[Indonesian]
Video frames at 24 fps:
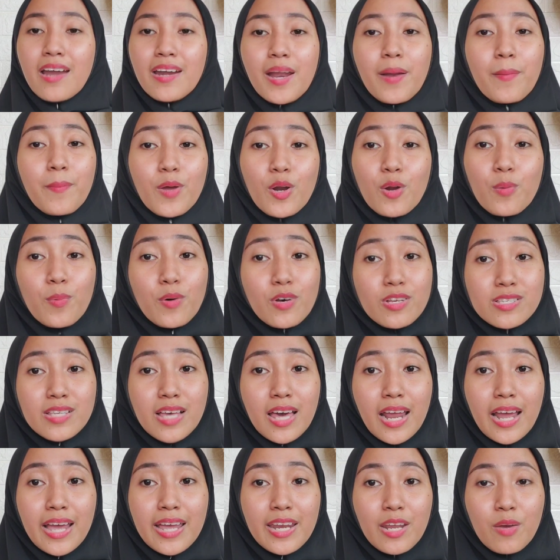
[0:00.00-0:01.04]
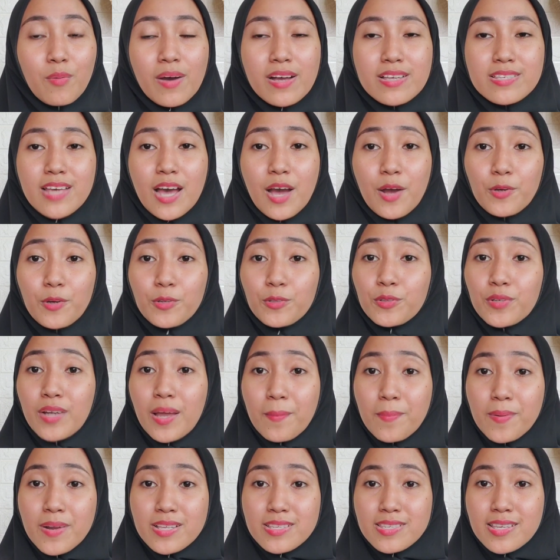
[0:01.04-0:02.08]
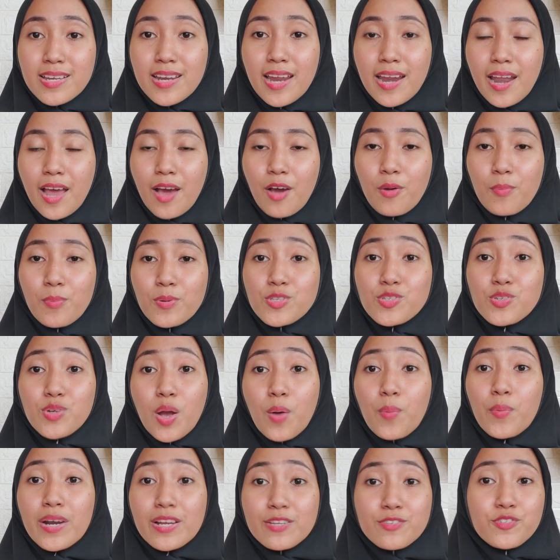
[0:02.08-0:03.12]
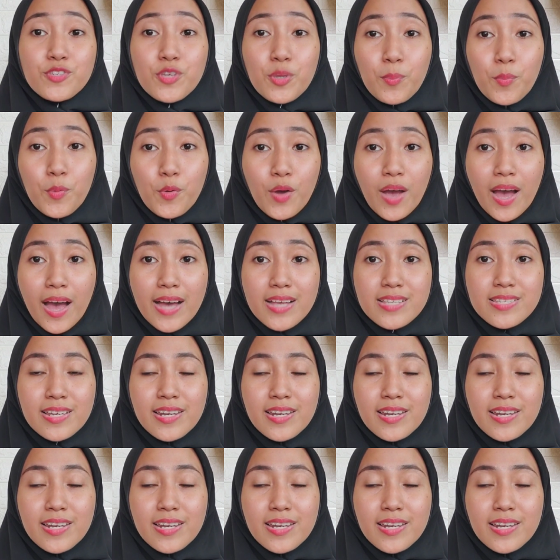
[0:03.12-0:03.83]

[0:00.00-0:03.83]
Dan berhubung sekarang ini wajah aku itu udah bersih dan aku pun juga udah cuci muka,